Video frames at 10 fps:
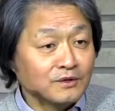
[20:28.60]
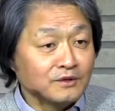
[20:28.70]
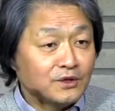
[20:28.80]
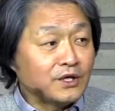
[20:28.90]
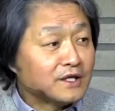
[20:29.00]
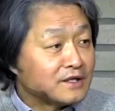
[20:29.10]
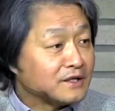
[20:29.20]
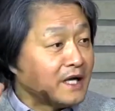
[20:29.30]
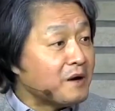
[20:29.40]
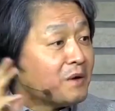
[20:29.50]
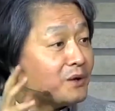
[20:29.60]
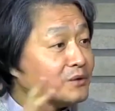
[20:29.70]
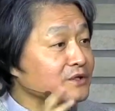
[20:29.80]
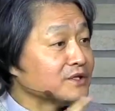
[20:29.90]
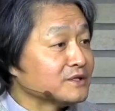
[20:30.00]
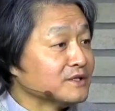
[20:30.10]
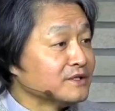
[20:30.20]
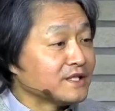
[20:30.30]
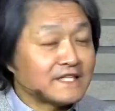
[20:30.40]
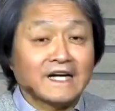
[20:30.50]
얘기를 하다 예화로 그걸
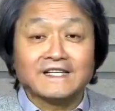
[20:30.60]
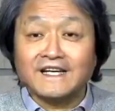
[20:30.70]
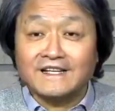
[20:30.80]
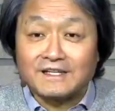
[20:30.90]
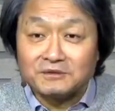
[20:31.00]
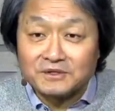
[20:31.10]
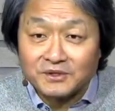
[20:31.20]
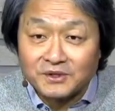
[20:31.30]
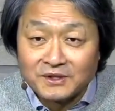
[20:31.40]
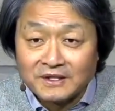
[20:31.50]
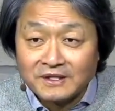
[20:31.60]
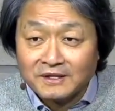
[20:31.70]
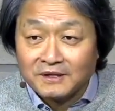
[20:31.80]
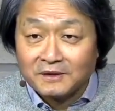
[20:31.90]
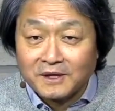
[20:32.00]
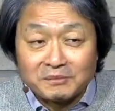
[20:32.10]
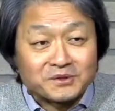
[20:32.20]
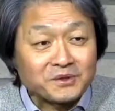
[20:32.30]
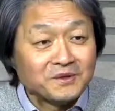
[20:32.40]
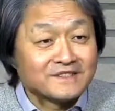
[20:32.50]
들었는데 자기 얘기를 하고 있어
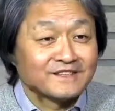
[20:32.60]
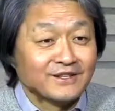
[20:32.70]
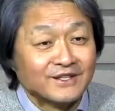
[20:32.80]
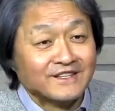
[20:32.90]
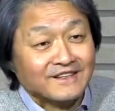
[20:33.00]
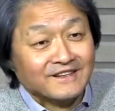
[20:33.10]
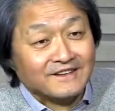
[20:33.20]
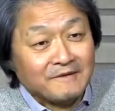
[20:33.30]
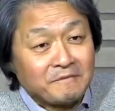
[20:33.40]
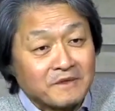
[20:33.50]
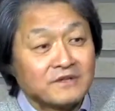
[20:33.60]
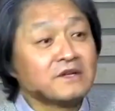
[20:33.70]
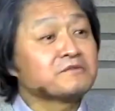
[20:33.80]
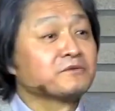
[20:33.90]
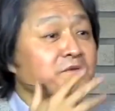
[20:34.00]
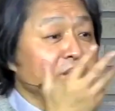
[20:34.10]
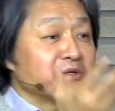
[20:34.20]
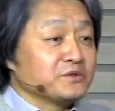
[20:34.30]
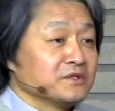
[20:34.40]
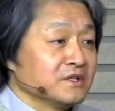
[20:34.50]
깜짝 놀랐어요
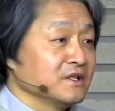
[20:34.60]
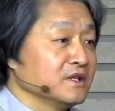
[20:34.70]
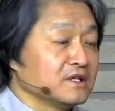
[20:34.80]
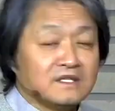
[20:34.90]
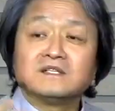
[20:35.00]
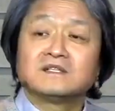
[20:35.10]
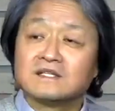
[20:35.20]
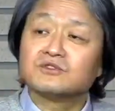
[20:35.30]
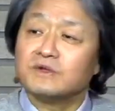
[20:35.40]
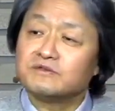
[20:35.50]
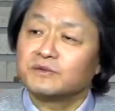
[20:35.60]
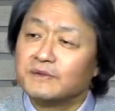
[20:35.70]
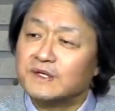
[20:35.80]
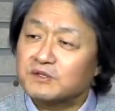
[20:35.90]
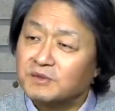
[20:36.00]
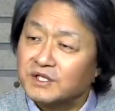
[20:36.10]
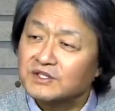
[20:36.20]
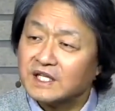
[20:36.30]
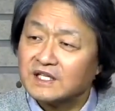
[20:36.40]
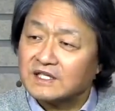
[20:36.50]
트랜스포메이션 디지털 트랜스포메이션 뭐
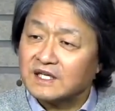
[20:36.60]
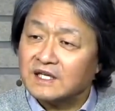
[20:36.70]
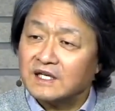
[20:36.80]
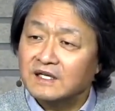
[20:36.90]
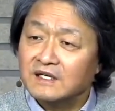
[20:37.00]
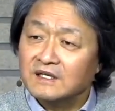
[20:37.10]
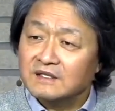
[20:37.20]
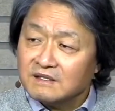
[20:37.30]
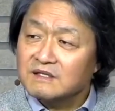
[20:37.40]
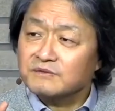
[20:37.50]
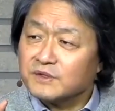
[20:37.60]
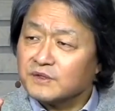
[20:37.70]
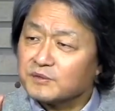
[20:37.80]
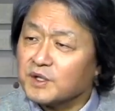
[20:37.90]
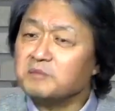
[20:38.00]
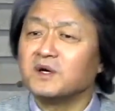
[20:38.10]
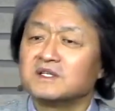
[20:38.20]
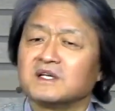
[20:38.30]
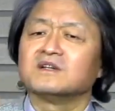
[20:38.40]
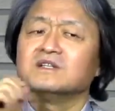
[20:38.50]
이런 얘기를 하다가 트랜스퍼레션
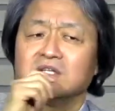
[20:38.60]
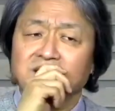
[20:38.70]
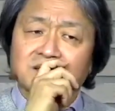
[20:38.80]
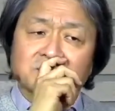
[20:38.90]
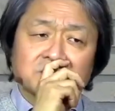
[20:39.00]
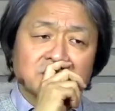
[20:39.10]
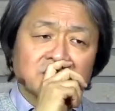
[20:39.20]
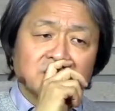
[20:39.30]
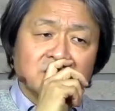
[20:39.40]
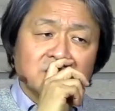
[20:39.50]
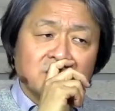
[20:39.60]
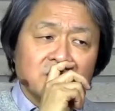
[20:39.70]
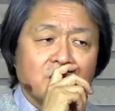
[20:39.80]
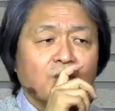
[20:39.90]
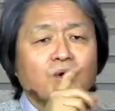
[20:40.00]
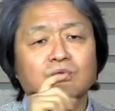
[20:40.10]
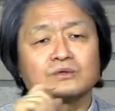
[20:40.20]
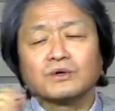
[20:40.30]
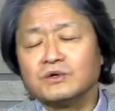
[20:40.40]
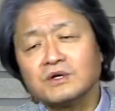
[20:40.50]
설명하다 그런 얘기를 하더라고요. 어,
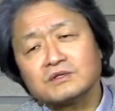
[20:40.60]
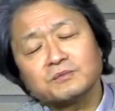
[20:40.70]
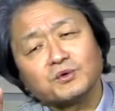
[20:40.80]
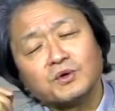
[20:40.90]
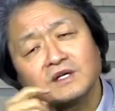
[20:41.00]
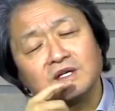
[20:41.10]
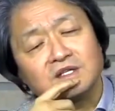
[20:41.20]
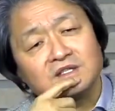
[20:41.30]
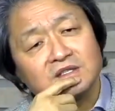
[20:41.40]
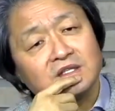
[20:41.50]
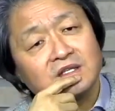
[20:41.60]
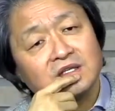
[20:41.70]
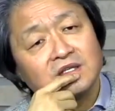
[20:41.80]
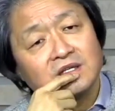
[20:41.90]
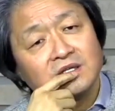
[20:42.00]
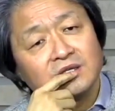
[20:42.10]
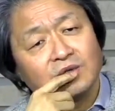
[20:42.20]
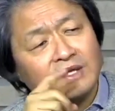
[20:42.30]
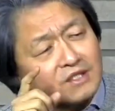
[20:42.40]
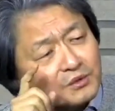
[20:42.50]
성령께서 놀랍게 일하신다.
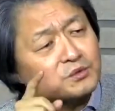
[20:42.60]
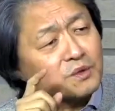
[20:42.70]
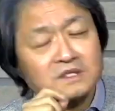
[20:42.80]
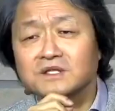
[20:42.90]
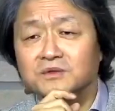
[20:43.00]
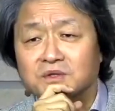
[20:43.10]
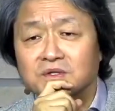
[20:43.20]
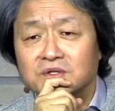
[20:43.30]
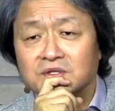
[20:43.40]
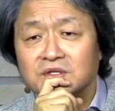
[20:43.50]
굉장히 똑똑한 친구거든요.